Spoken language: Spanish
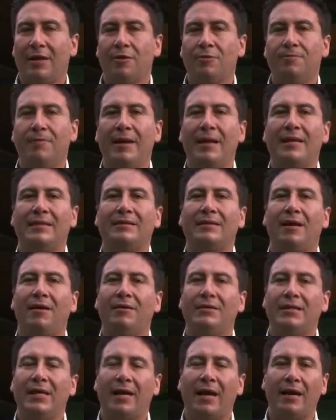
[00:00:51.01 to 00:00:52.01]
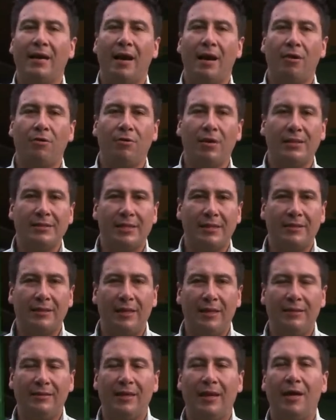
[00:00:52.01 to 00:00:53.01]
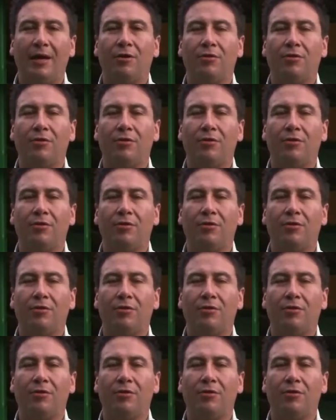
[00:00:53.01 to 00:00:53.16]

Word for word: nos ven a través de Canal Rural Satelital y